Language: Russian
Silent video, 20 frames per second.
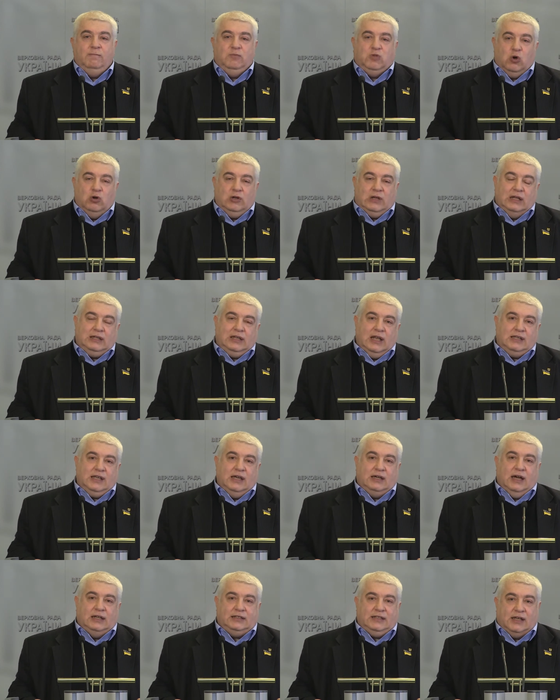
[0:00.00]
только для
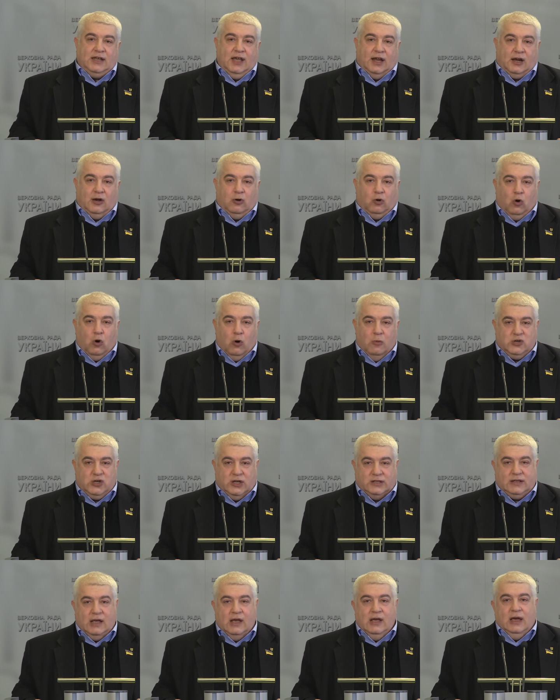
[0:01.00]
тех акционерных
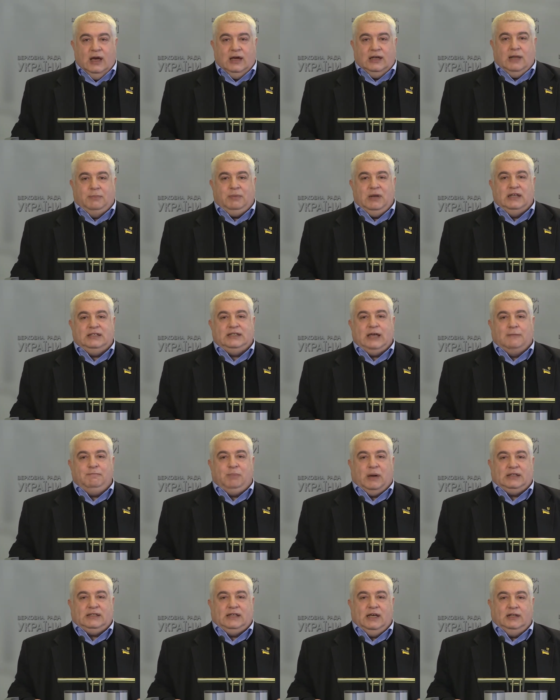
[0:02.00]
обществ, где
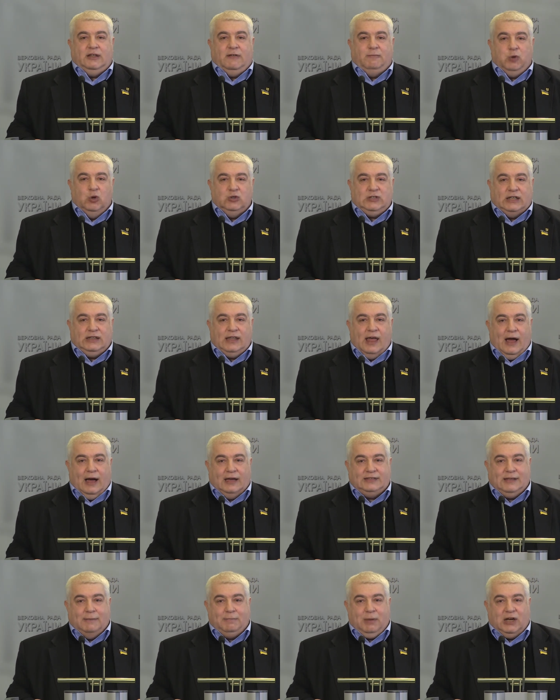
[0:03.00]
50% плюс одна
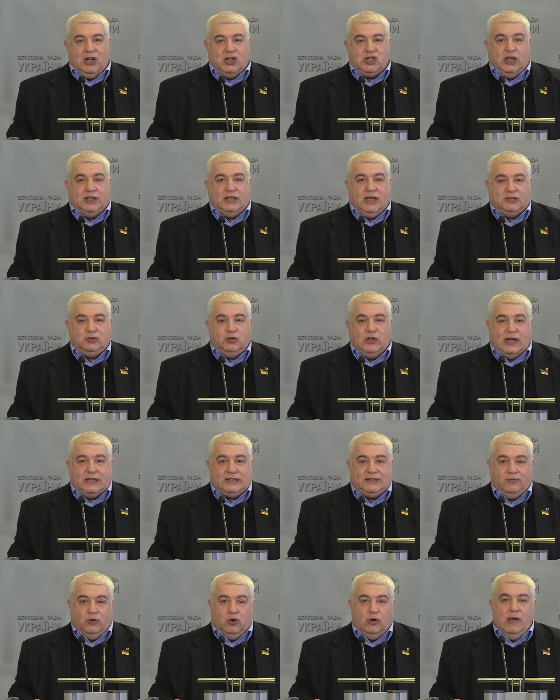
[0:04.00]
акция принадлежат
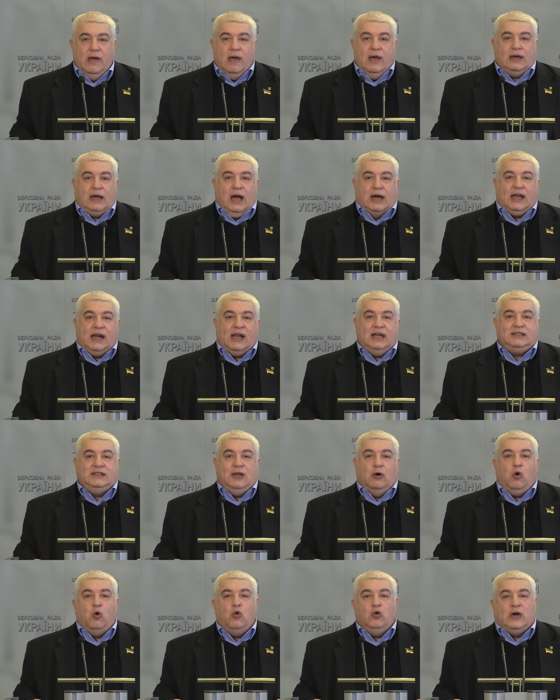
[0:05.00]
государству, как раз
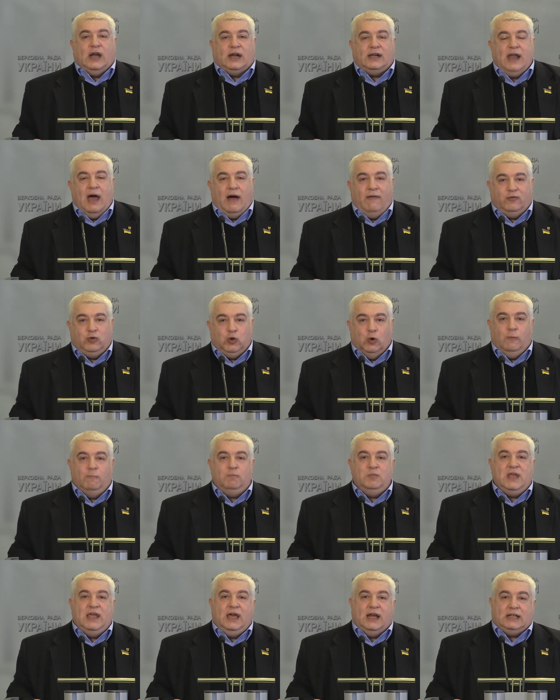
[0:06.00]
на Укрнафту
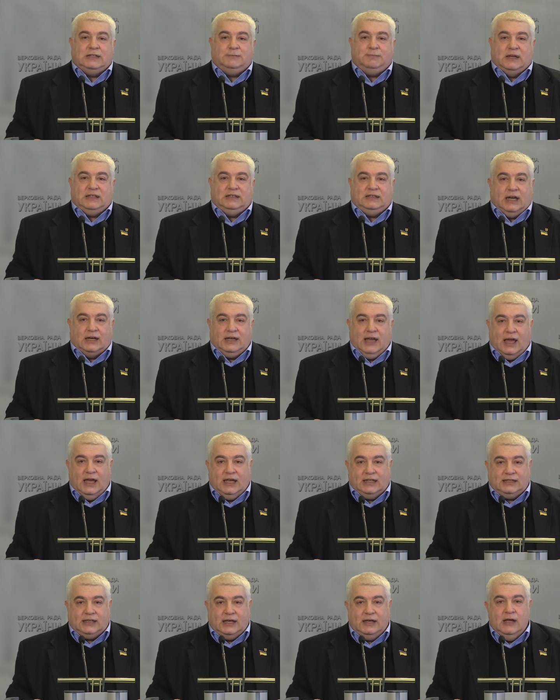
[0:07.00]
не
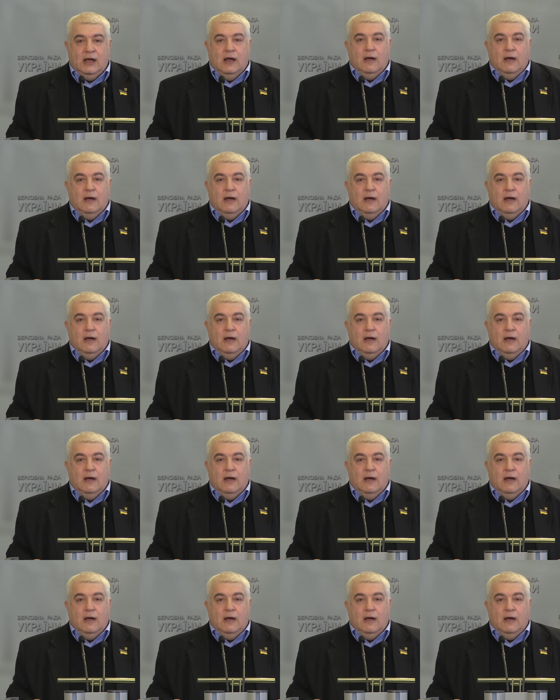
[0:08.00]
распространяется,